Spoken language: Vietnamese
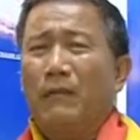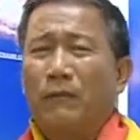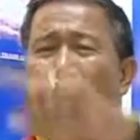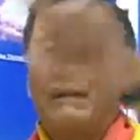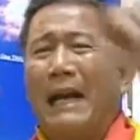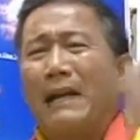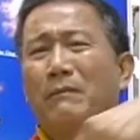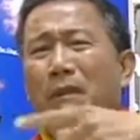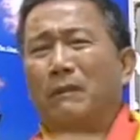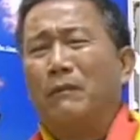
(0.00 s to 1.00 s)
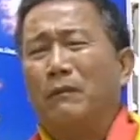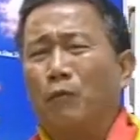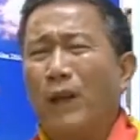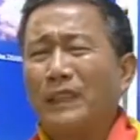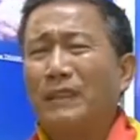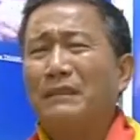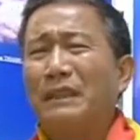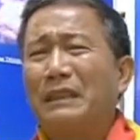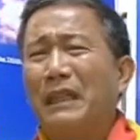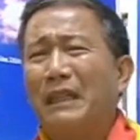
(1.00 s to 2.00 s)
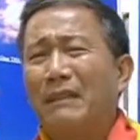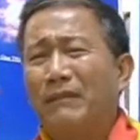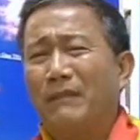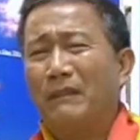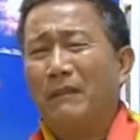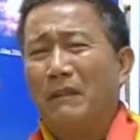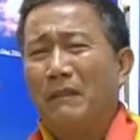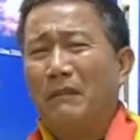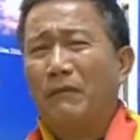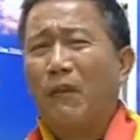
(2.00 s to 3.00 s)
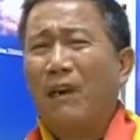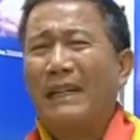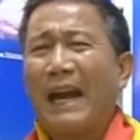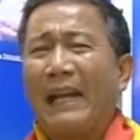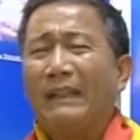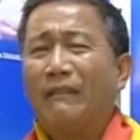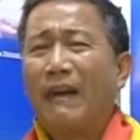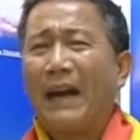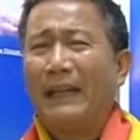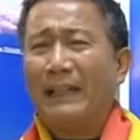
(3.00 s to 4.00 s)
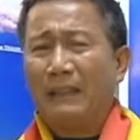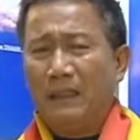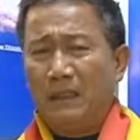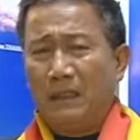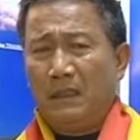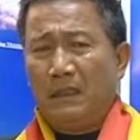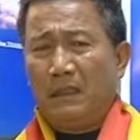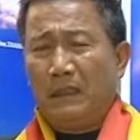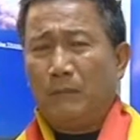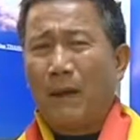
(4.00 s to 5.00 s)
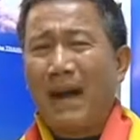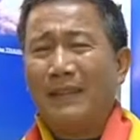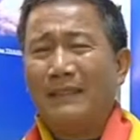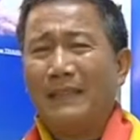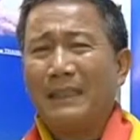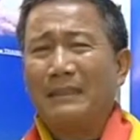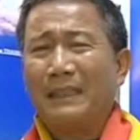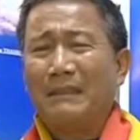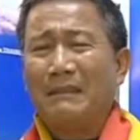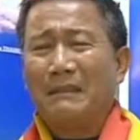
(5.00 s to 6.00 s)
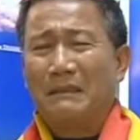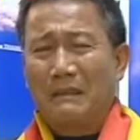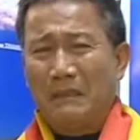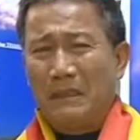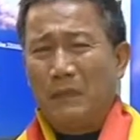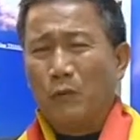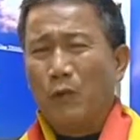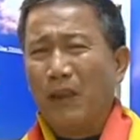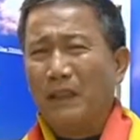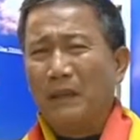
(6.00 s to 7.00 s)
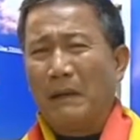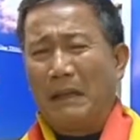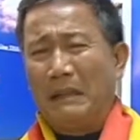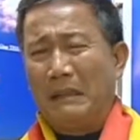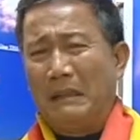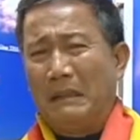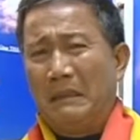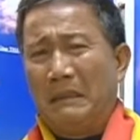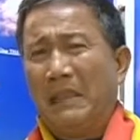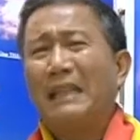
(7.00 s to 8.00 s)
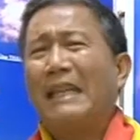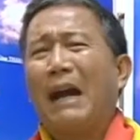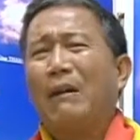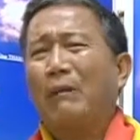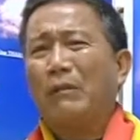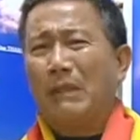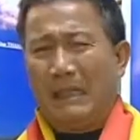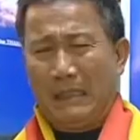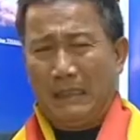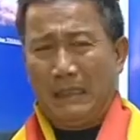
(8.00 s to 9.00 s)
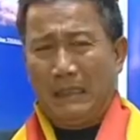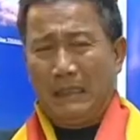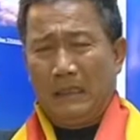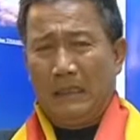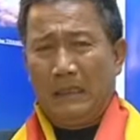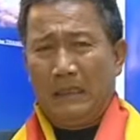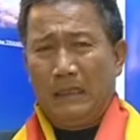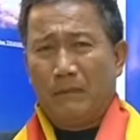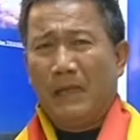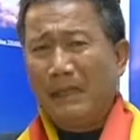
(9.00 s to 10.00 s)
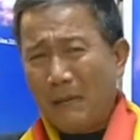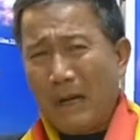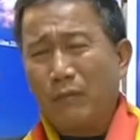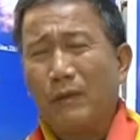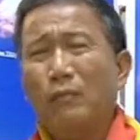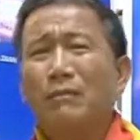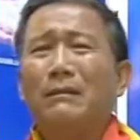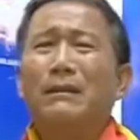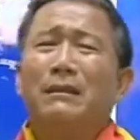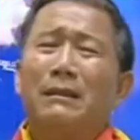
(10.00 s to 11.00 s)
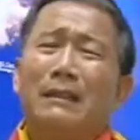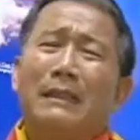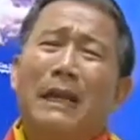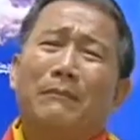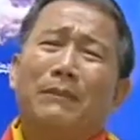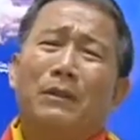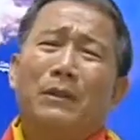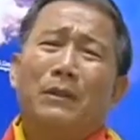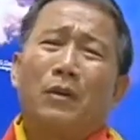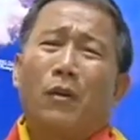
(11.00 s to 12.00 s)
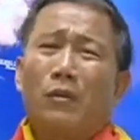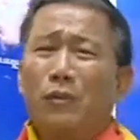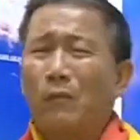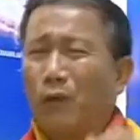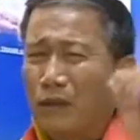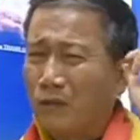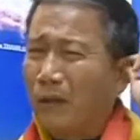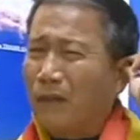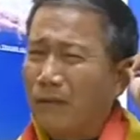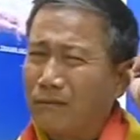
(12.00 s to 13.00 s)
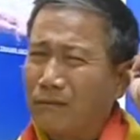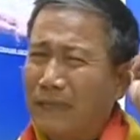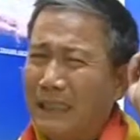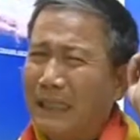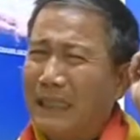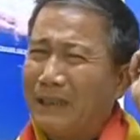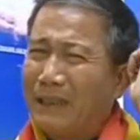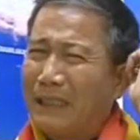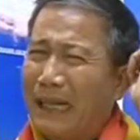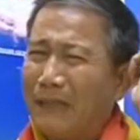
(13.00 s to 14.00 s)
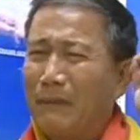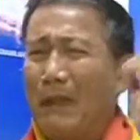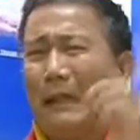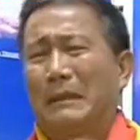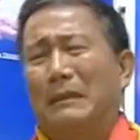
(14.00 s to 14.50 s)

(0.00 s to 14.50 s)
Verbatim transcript: vòng đai mà Washington DC đó for nine defy đó the politics and world đó mà dân nhà giàu học không ha? À? bởi vì mới học chung cái đám con của bộ trưởng quốc phòng mỹ này kia được cái mà